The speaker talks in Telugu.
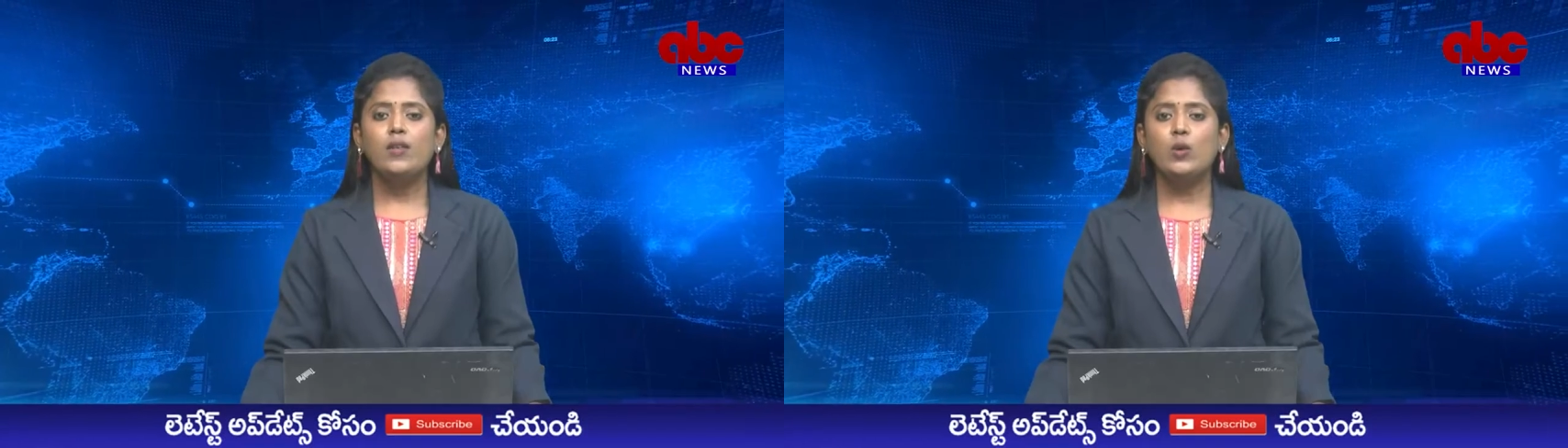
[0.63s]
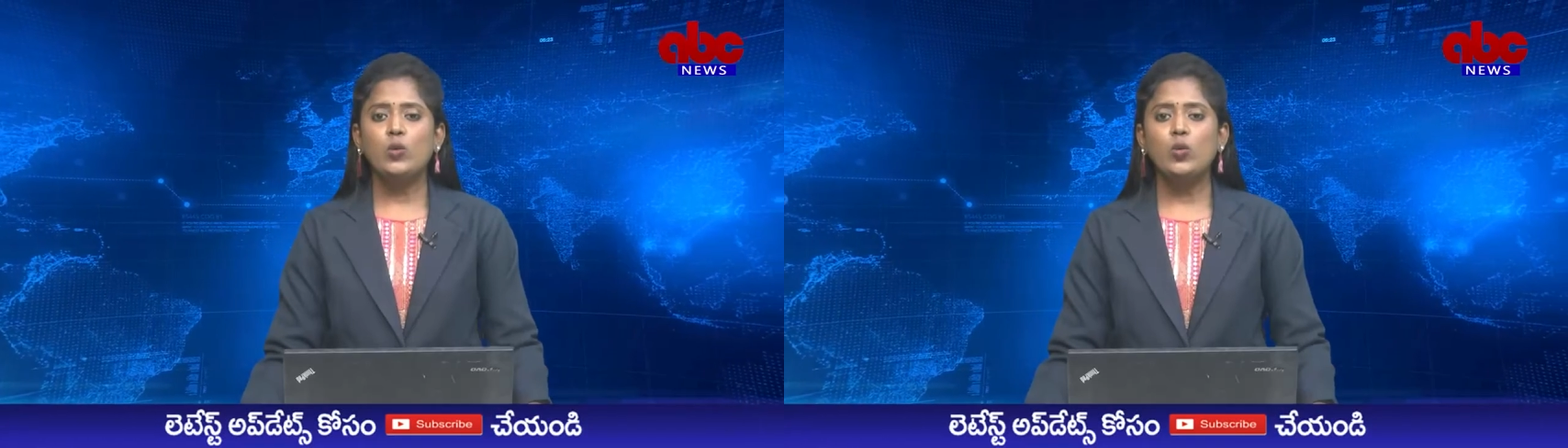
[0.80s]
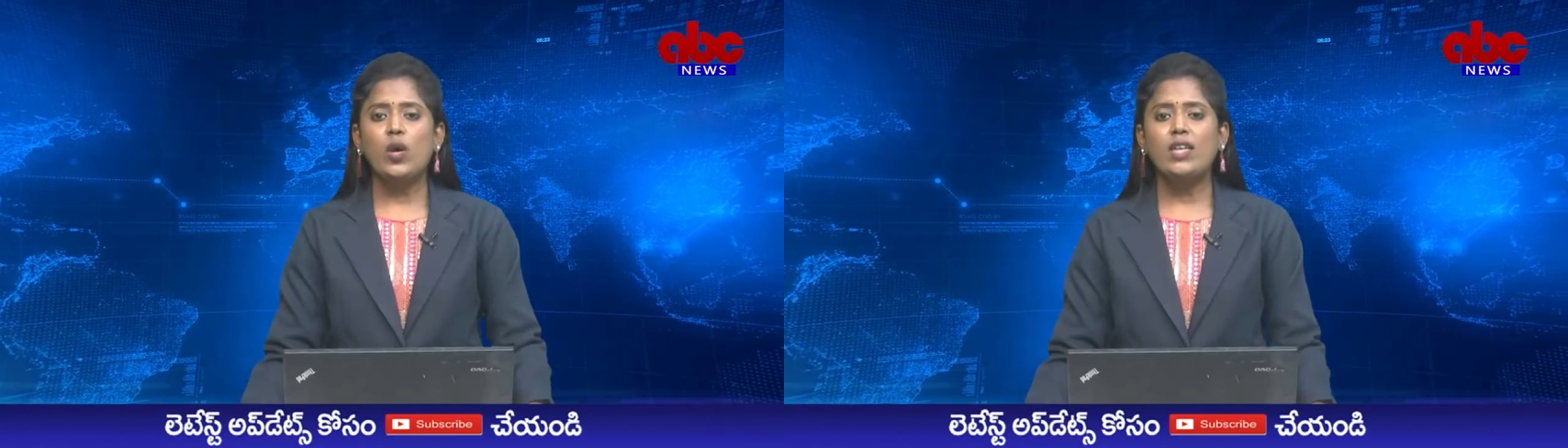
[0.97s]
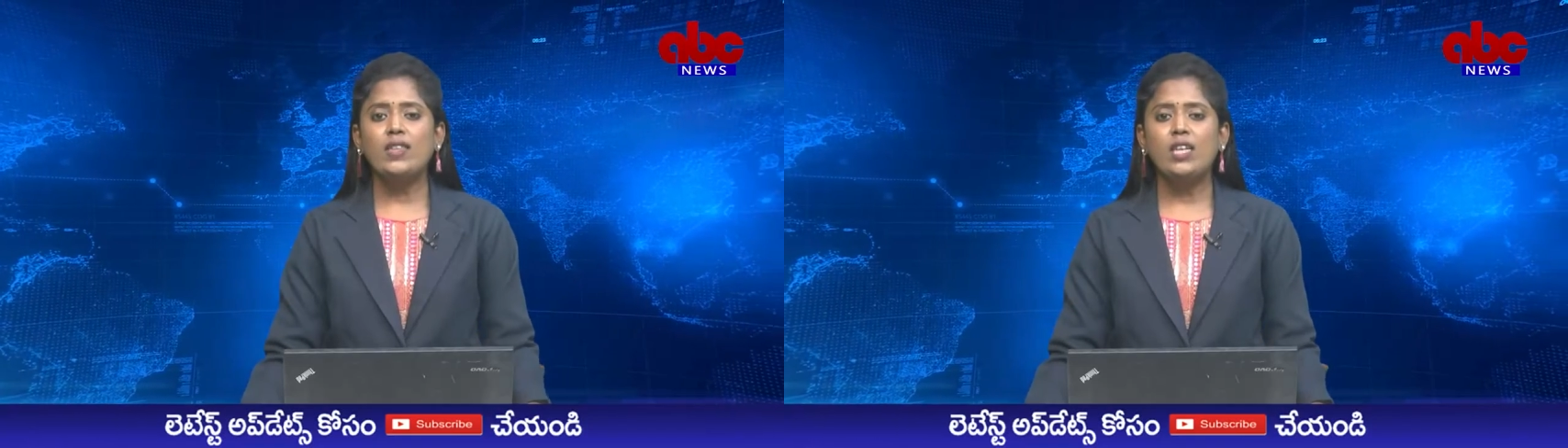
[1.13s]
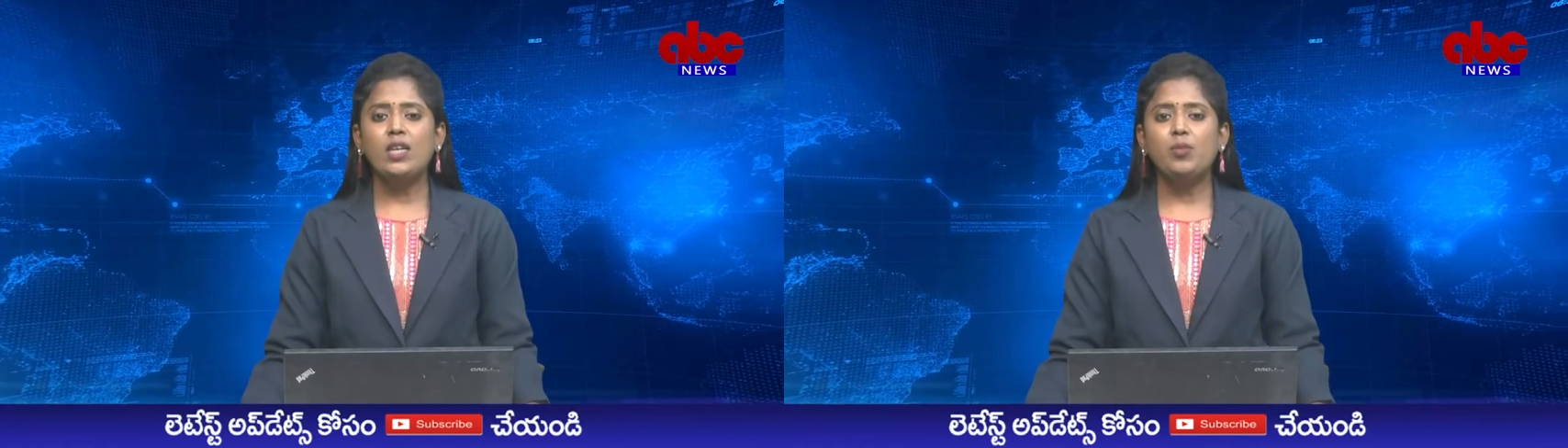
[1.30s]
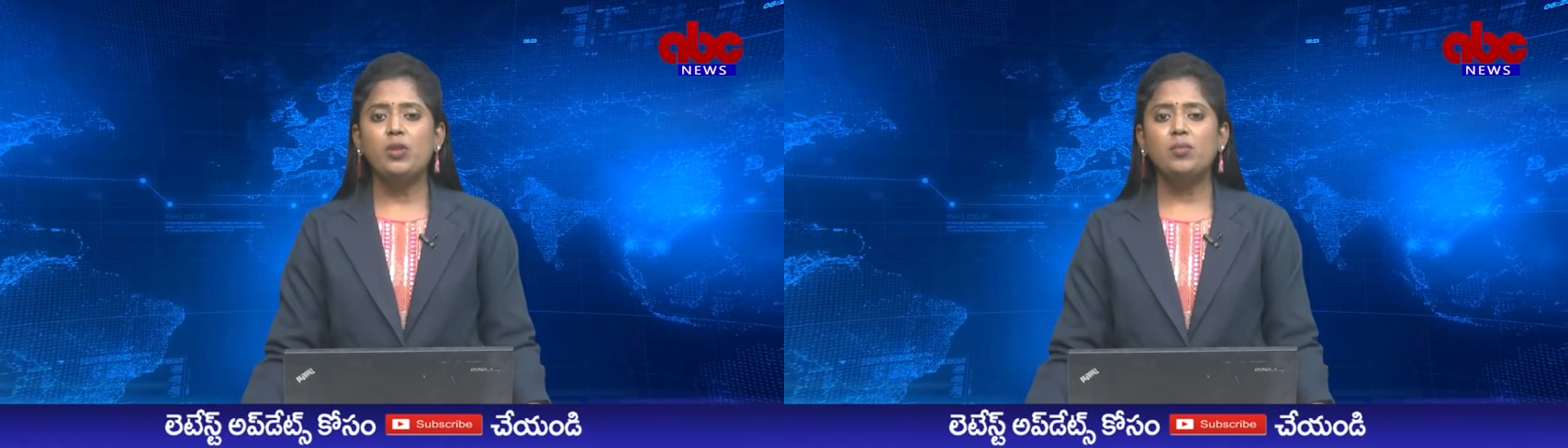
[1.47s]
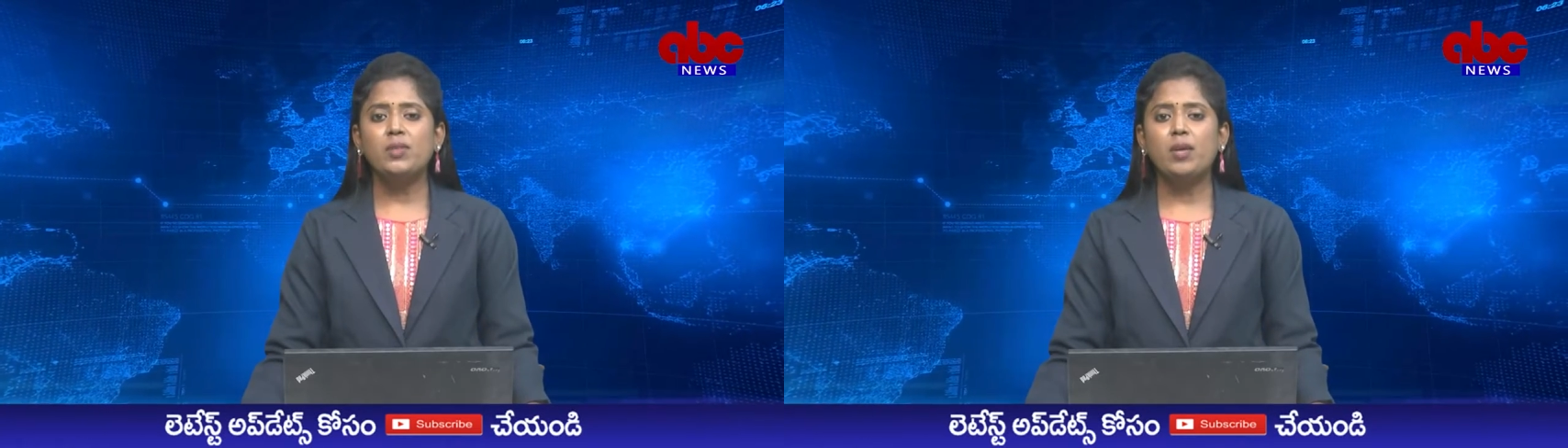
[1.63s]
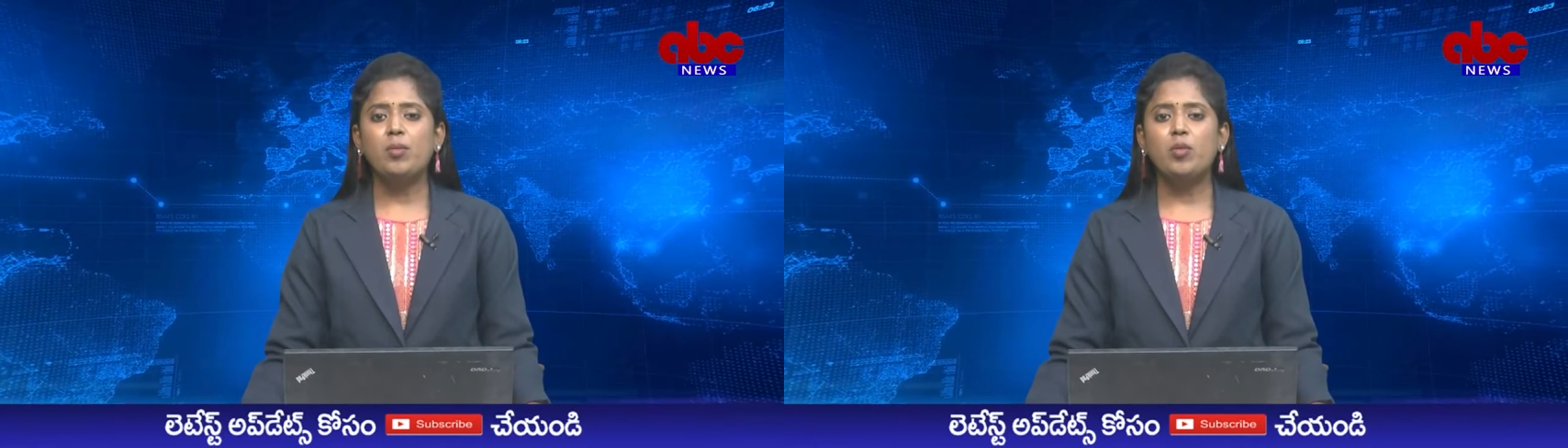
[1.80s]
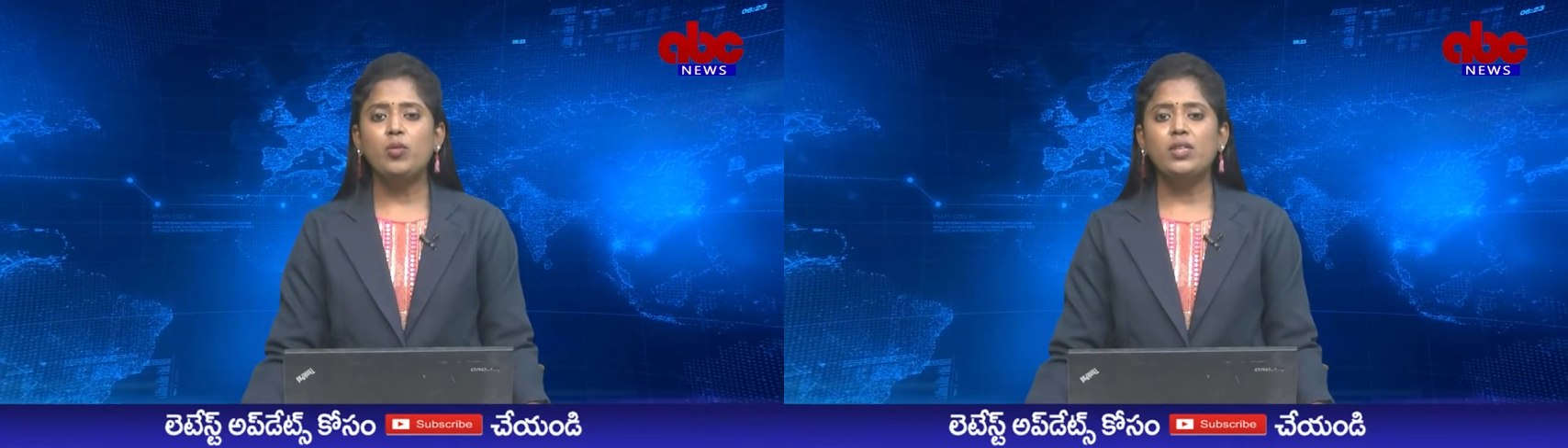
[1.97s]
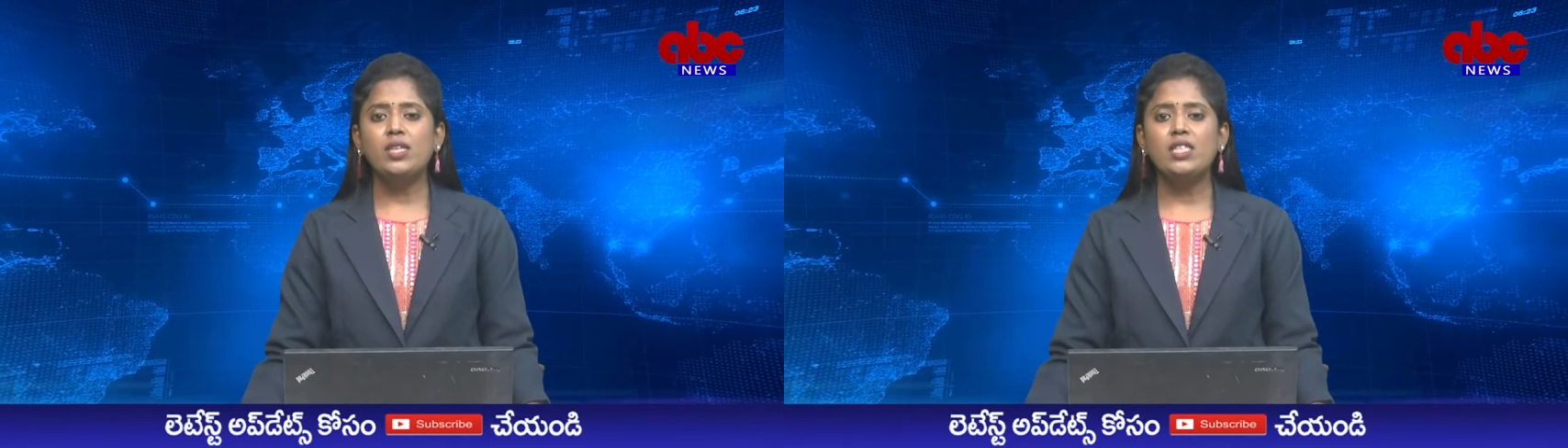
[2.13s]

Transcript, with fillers: ఈరోజు ఆత్రేయపురం గ్రామంలో